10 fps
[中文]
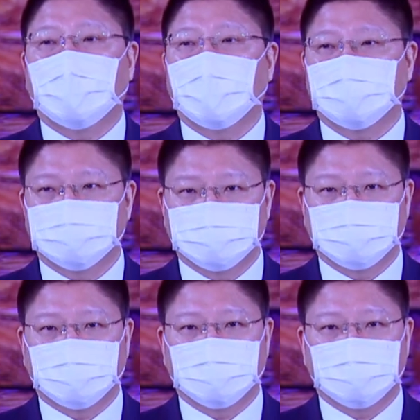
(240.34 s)
海古
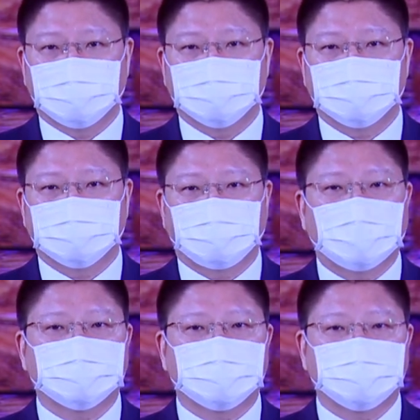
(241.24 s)
佛，也就是
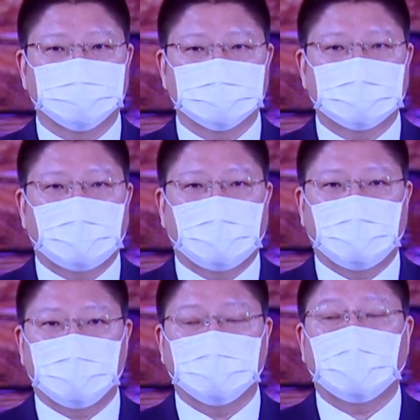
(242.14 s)
观音菩萨
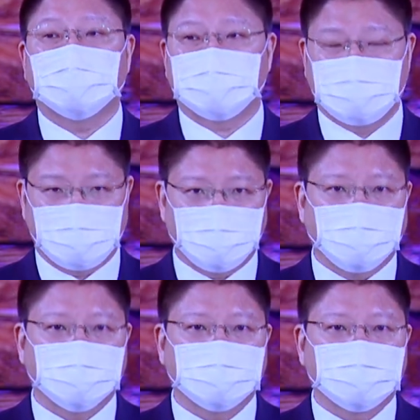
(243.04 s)
来灵坛结缘。